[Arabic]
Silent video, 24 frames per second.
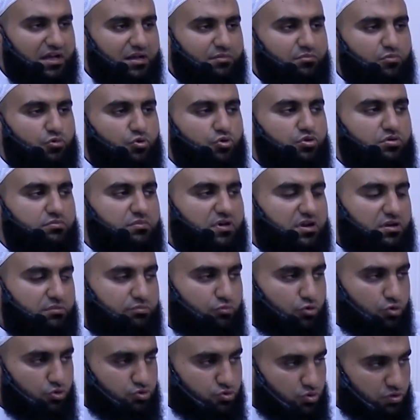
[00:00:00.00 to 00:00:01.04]
أمر
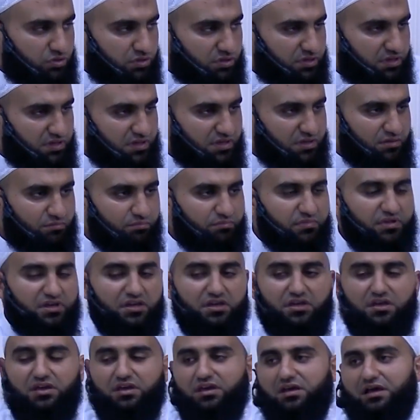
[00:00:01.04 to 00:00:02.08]
مربوط
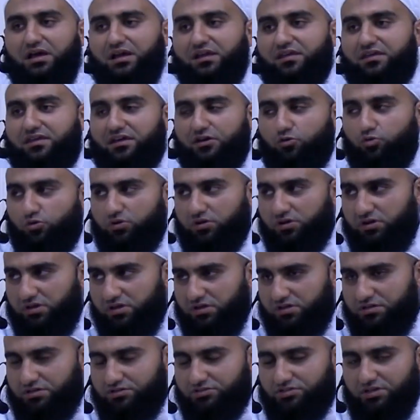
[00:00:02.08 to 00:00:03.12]
بالكون
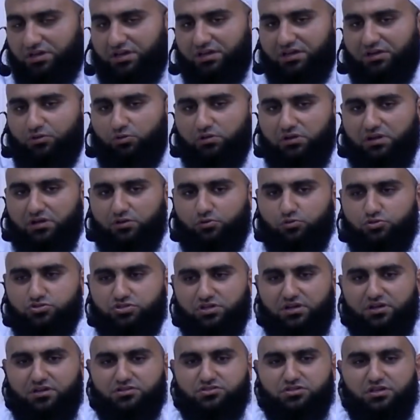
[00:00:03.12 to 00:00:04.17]
جعله الله
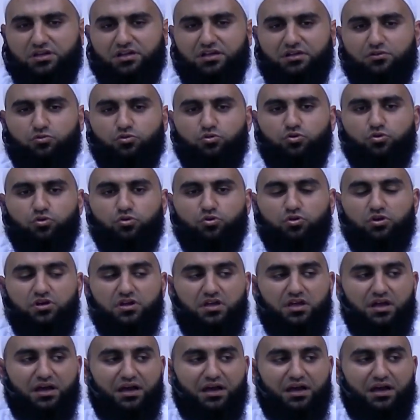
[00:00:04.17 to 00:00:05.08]
جل جلاله